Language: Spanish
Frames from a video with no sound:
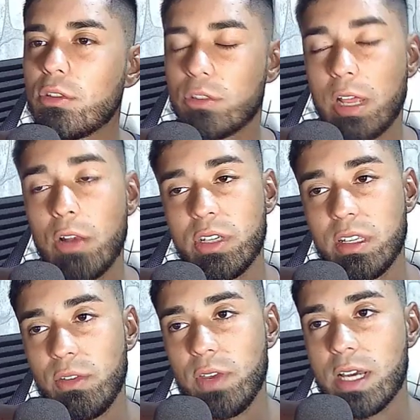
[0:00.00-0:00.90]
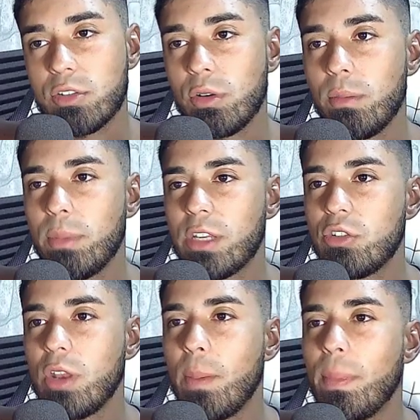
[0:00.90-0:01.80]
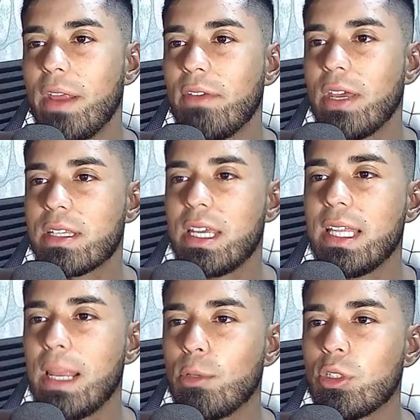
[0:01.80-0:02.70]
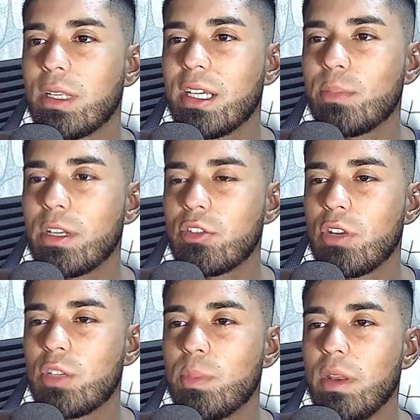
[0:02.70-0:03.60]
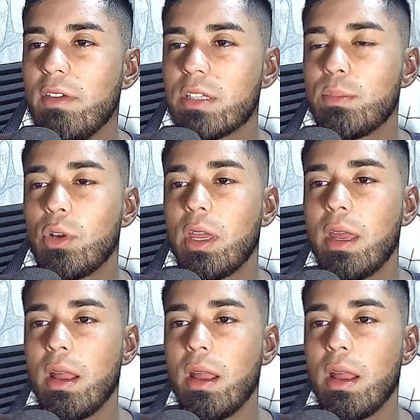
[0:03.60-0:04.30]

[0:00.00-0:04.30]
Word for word: sea, lo que significa son versiones previas. Y tenemos tres versiones previas. ¿Por qué?